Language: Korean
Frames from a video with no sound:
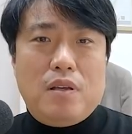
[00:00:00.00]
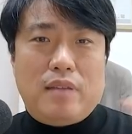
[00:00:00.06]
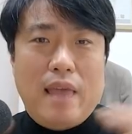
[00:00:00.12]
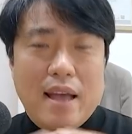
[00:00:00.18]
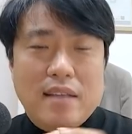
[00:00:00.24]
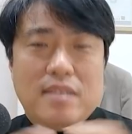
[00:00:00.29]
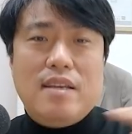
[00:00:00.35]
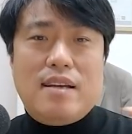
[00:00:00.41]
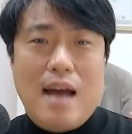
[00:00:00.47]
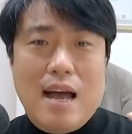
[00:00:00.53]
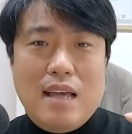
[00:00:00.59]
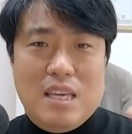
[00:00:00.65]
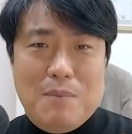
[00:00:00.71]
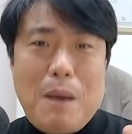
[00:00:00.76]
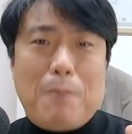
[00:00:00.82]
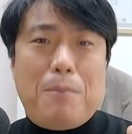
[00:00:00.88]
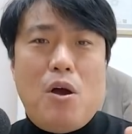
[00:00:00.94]
대지가
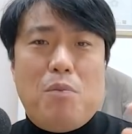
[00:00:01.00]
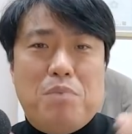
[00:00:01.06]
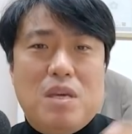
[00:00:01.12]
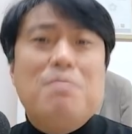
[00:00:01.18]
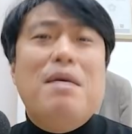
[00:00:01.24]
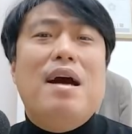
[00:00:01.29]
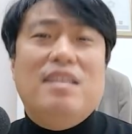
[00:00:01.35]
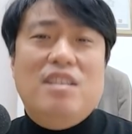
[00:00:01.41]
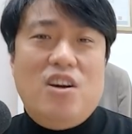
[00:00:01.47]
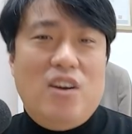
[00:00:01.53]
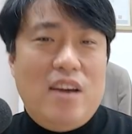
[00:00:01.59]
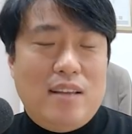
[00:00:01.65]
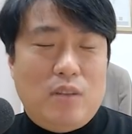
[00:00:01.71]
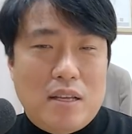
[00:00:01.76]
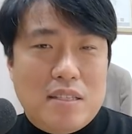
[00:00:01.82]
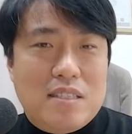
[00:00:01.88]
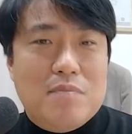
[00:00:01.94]
200평
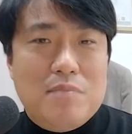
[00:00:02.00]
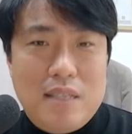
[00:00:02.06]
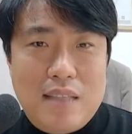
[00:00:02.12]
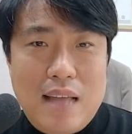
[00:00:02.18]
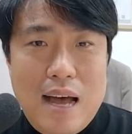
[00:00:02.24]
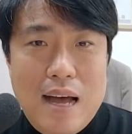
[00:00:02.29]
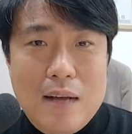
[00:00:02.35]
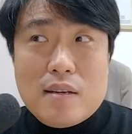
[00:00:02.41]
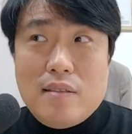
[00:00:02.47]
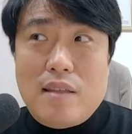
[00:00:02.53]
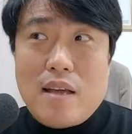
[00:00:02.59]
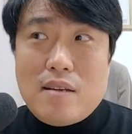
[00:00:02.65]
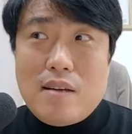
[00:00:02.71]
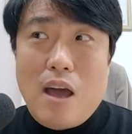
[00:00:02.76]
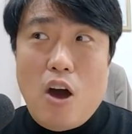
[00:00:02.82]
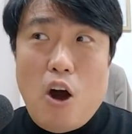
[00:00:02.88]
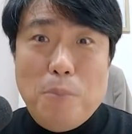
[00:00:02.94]
미만이어야 됐습니다. 근데
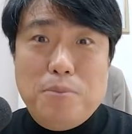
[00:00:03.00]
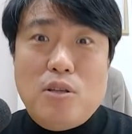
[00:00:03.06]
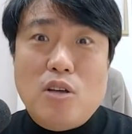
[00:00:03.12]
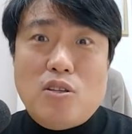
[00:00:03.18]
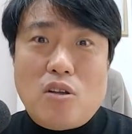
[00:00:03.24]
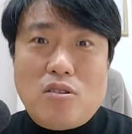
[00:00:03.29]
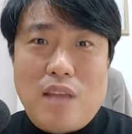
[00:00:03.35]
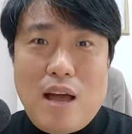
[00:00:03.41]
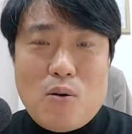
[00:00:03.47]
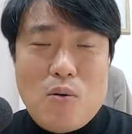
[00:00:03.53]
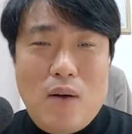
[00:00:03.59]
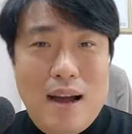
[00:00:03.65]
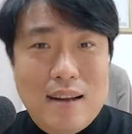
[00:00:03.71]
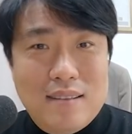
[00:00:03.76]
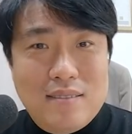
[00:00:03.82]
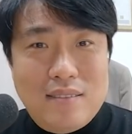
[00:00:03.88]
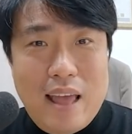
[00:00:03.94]
그게 없어졌다고
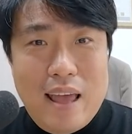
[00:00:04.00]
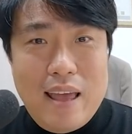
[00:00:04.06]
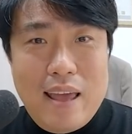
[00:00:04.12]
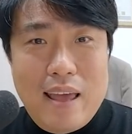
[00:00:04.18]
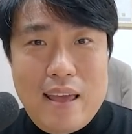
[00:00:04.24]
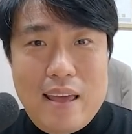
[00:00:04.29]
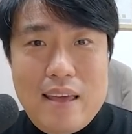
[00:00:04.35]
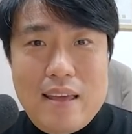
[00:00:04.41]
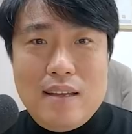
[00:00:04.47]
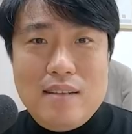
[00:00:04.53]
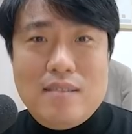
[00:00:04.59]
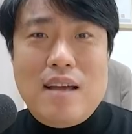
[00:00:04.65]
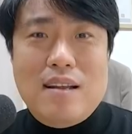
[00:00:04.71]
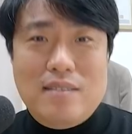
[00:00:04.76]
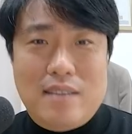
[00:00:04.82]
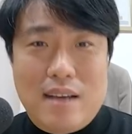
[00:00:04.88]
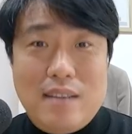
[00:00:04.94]
하는데,
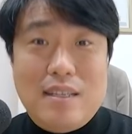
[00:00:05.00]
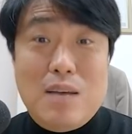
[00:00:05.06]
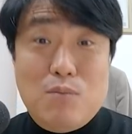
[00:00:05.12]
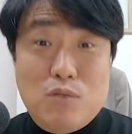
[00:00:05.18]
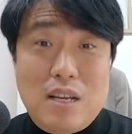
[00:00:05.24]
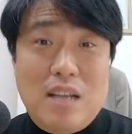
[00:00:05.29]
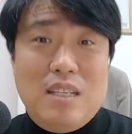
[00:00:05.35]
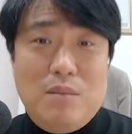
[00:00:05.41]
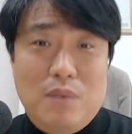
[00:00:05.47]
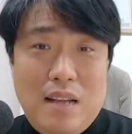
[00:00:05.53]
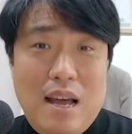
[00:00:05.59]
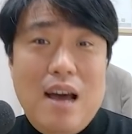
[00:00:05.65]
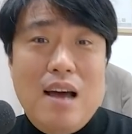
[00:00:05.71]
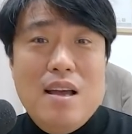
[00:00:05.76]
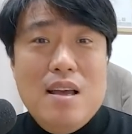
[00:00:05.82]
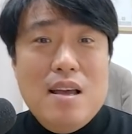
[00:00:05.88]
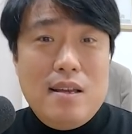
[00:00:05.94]
일단은 제가
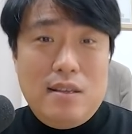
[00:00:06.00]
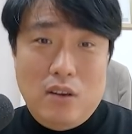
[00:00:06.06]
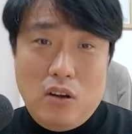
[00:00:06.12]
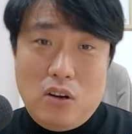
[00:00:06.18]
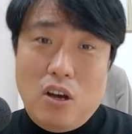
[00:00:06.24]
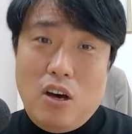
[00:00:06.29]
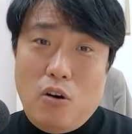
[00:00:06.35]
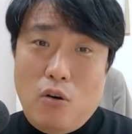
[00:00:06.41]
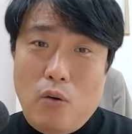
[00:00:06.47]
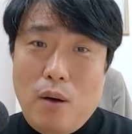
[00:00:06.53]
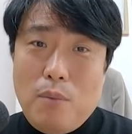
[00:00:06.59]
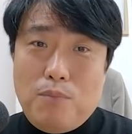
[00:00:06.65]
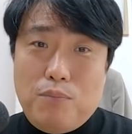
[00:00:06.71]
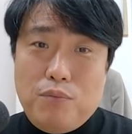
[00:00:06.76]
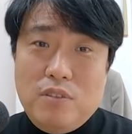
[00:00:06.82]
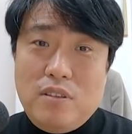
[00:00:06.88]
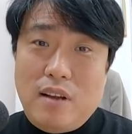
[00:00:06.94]
세무사님이나
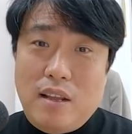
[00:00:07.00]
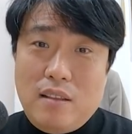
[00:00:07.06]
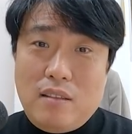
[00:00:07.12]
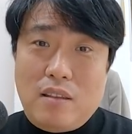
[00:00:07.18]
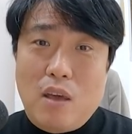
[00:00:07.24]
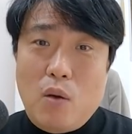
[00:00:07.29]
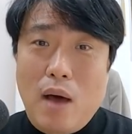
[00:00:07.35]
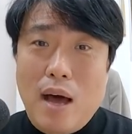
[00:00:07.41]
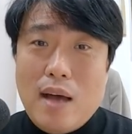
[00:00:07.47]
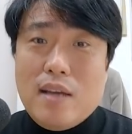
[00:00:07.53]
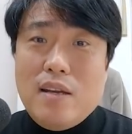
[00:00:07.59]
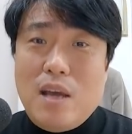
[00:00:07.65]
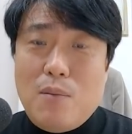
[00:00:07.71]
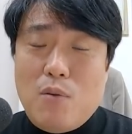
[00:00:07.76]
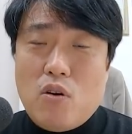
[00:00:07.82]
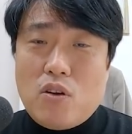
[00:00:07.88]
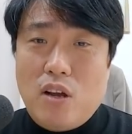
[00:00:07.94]
여러 분들한테
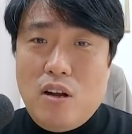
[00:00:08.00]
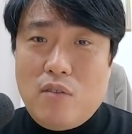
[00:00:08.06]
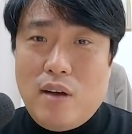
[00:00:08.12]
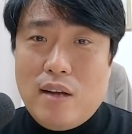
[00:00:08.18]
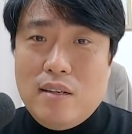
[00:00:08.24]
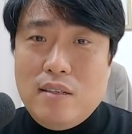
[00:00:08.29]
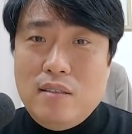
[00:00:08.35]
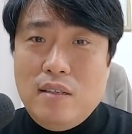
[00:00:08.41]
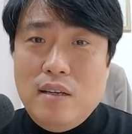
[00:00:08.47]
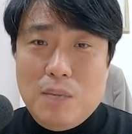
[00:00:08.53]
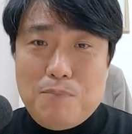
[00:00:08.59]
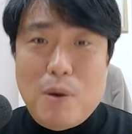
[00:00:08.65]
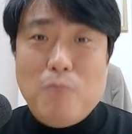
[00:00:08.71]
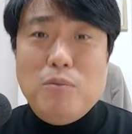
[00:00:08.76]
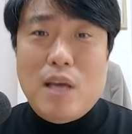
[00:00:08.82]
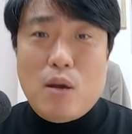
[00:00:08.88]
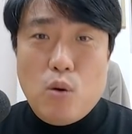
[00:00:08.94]
확인해 본 결과는
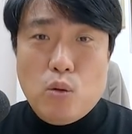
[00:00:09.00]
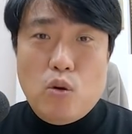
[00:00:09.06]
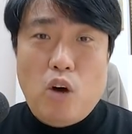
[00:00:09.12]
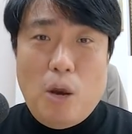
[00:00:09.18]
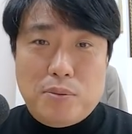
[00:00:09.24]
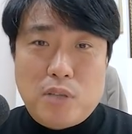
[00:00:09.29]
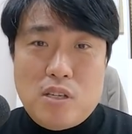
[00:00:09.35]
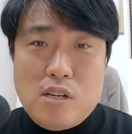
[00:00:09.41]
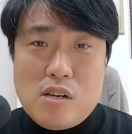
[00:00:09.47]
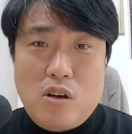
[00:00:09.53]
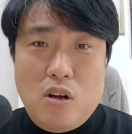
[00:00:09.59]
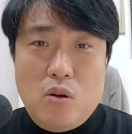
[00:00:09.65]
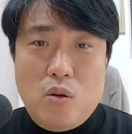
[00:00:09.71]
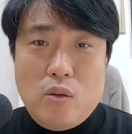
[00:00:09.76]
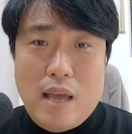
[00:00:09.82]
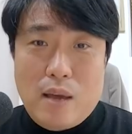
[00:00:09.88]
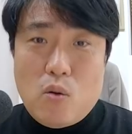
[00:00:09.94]
입법 예고도 없어질
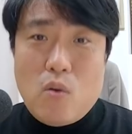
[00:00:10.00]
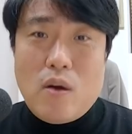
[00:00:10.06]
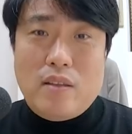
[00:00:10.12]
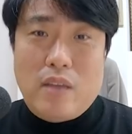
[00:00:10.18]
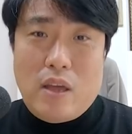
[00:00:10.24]
걸로 예고가